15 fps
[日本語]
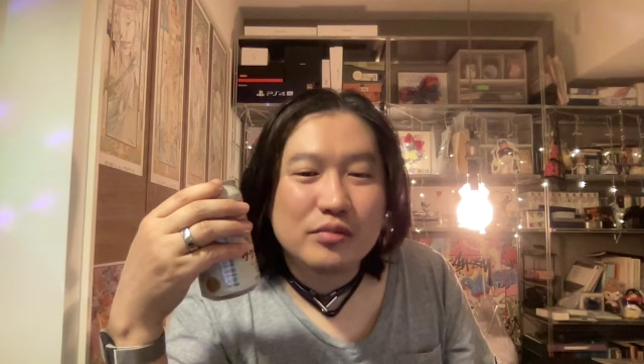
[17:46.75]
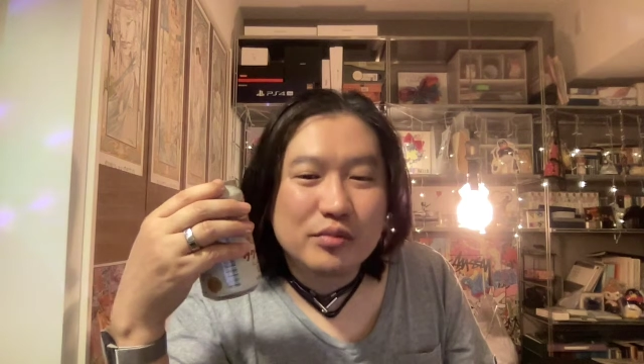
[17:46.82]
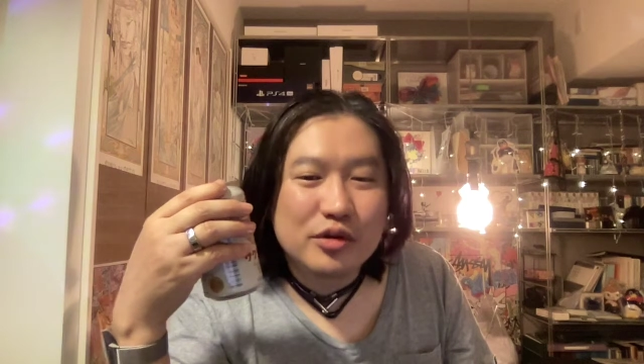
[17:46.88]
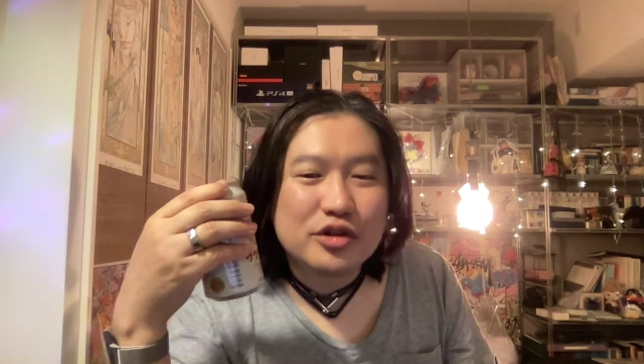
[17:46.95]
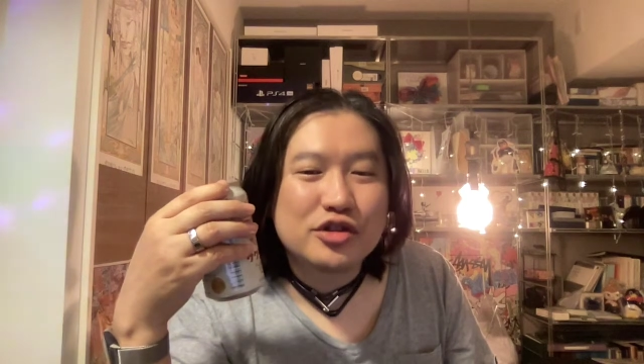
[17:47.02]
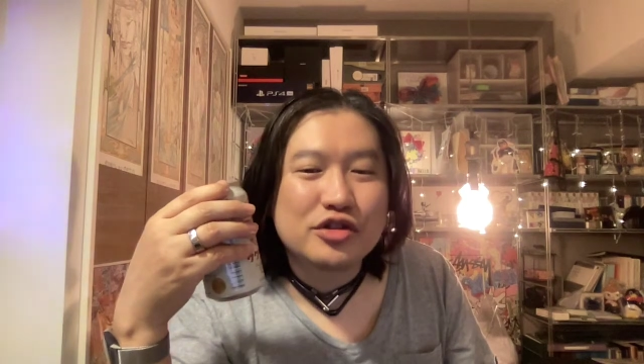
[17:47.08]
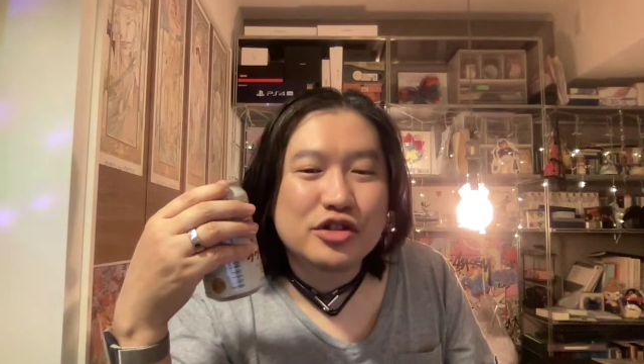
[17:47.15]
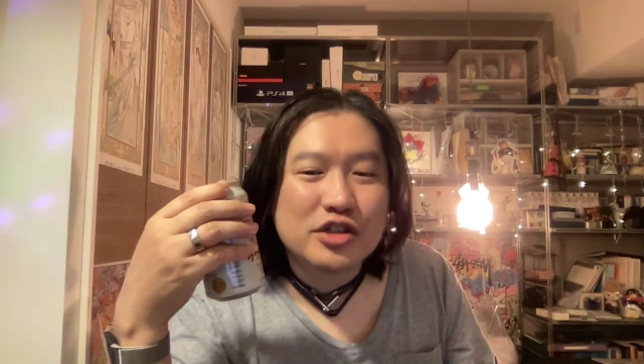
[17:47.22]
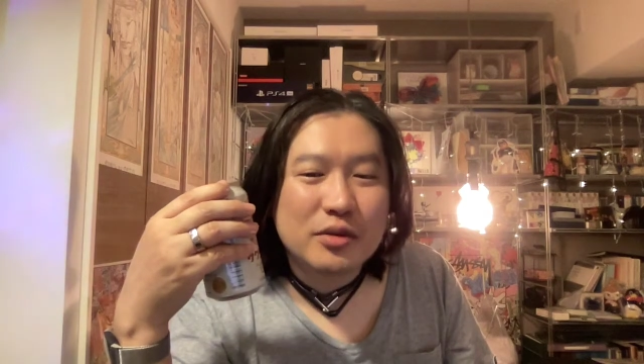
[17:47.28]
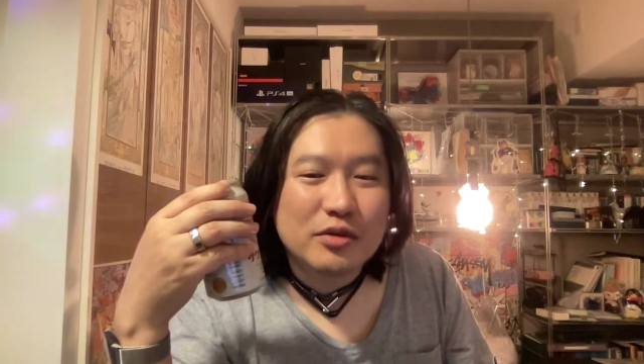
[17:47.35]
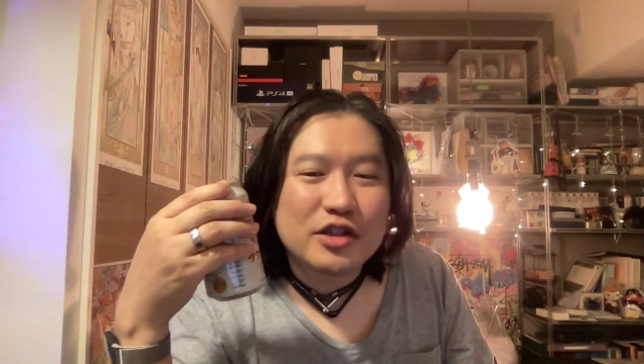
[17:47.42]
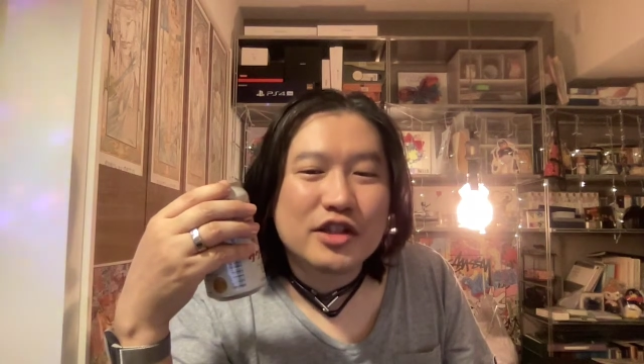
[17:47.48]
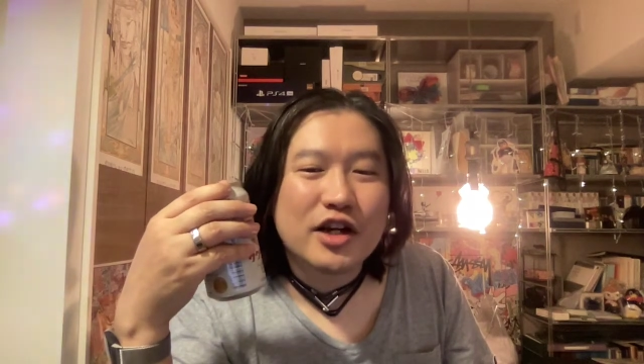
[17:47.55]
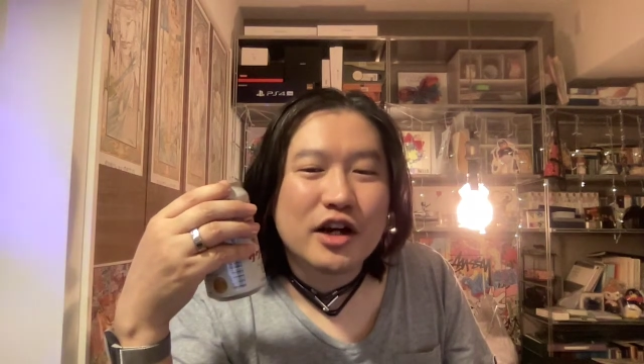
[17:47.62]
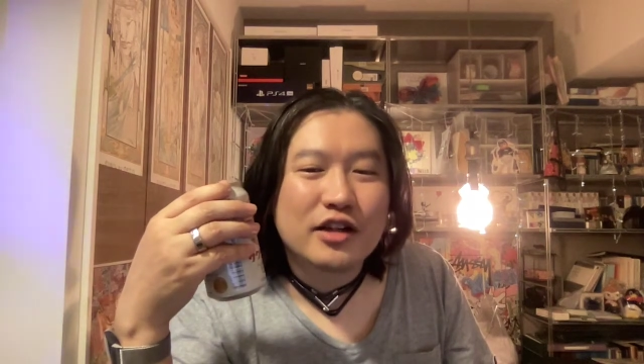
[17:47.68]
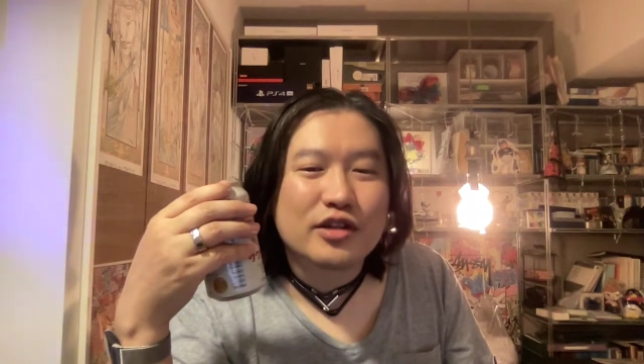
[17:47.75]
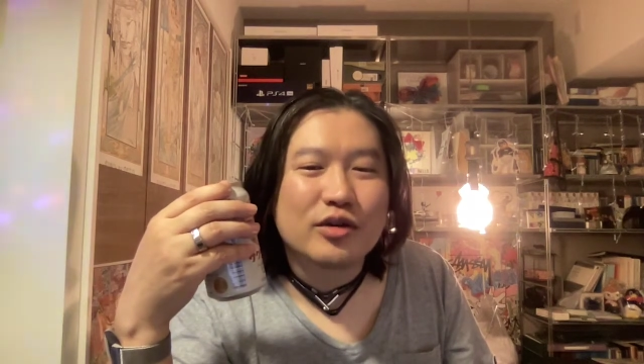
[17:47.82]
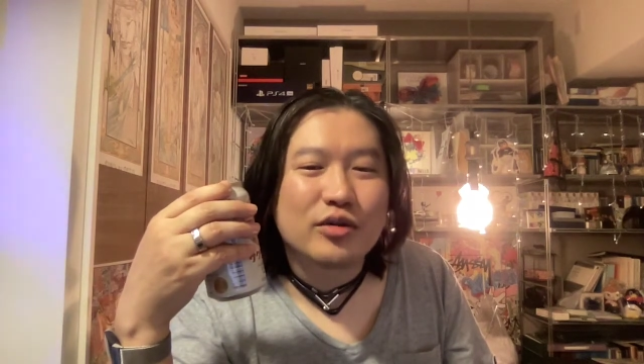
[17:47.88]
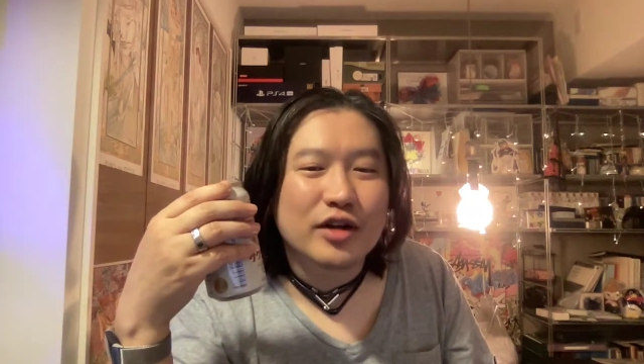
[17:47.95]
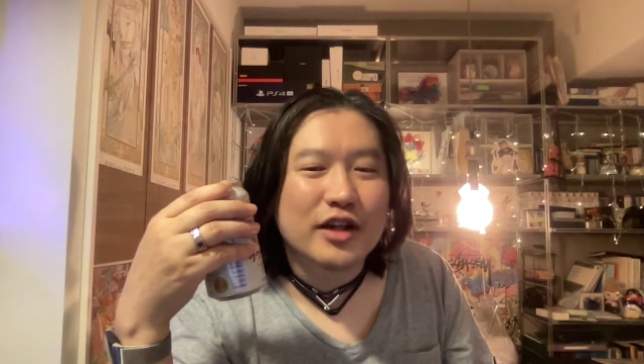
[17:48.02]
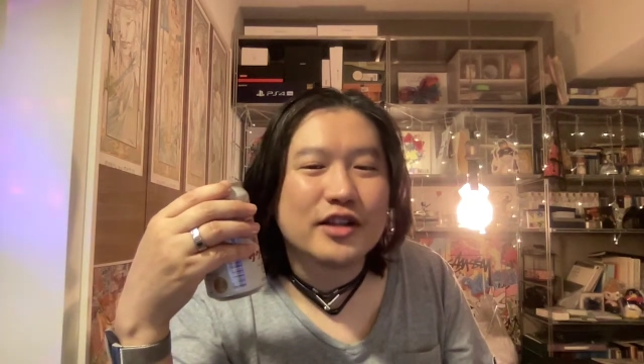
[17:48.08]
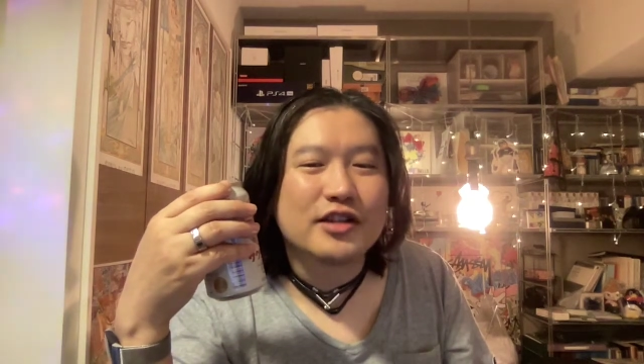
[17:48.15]
募集しても引っかかって
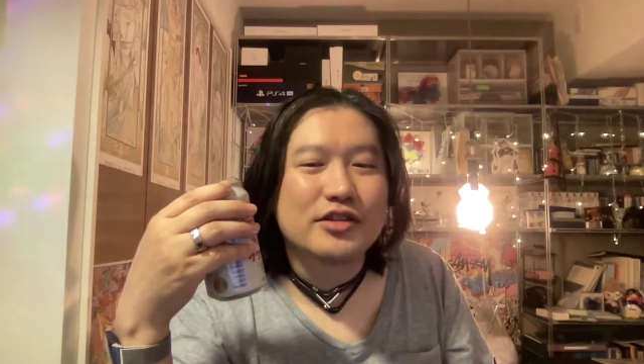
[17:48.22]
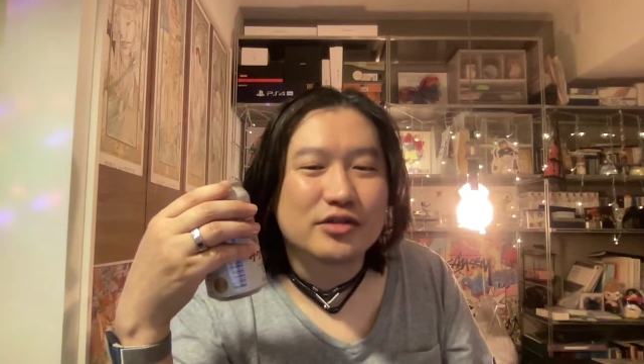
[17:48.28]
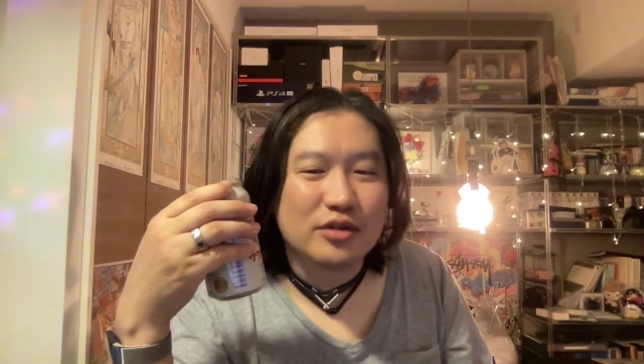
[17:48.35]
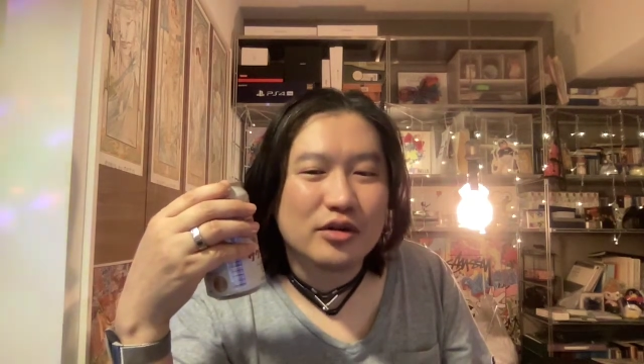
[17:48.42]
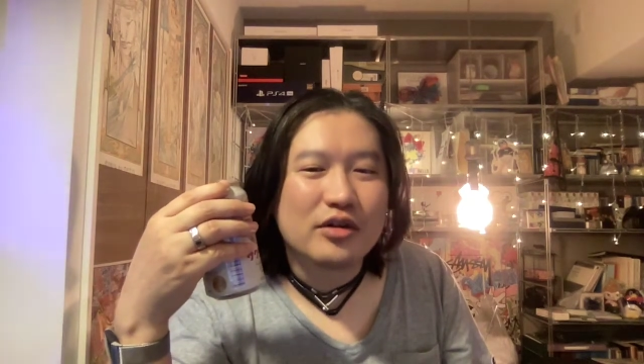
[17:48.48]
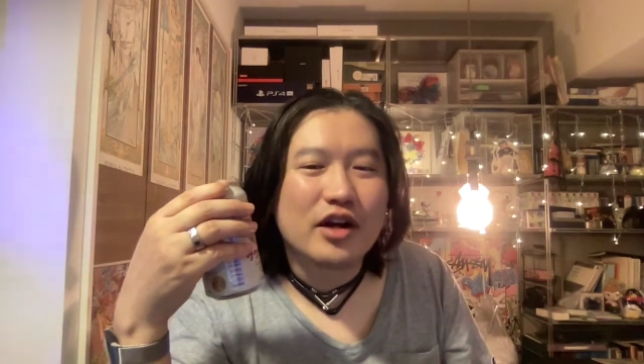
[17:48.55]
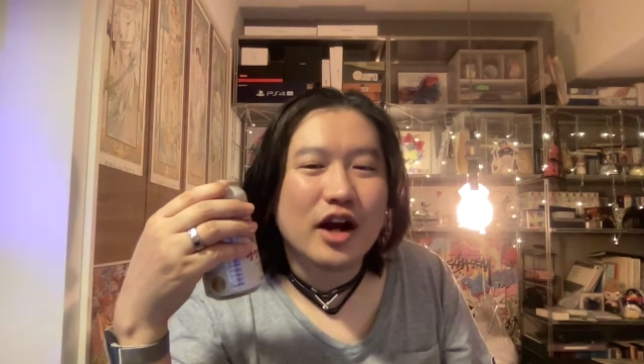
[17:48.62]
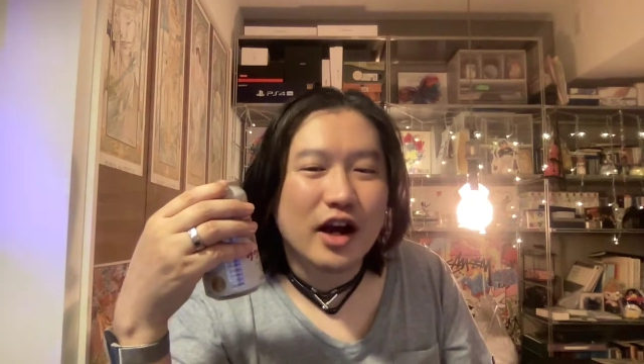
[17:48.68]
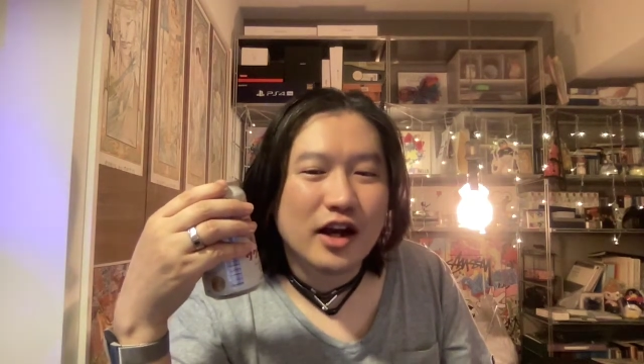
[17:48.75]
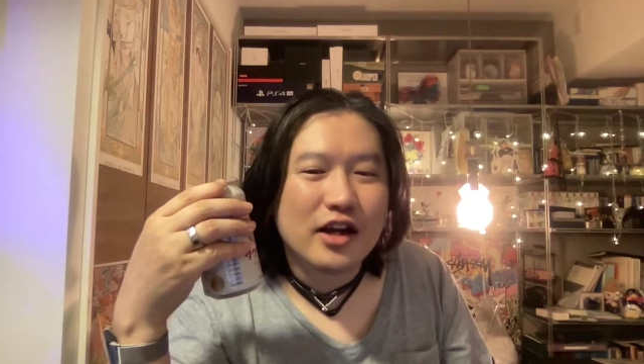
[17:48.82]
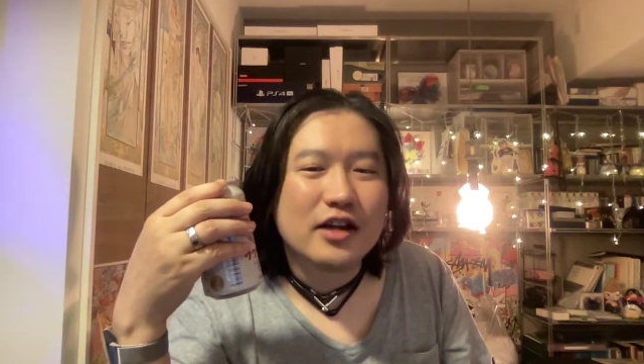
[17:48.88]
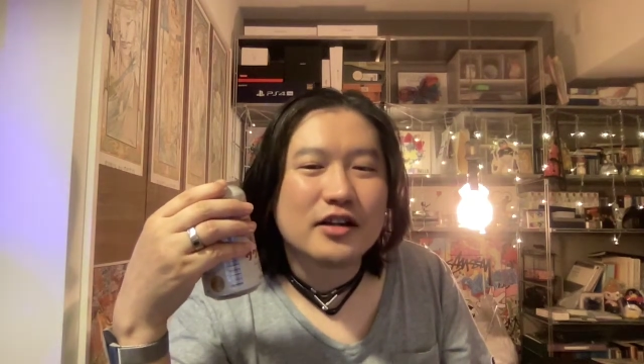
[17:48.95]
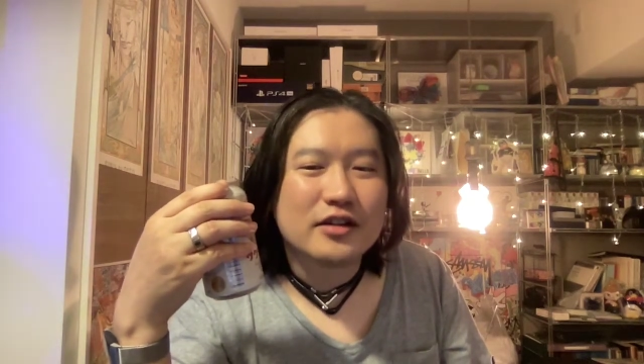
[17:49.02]
こないんですよ、はい、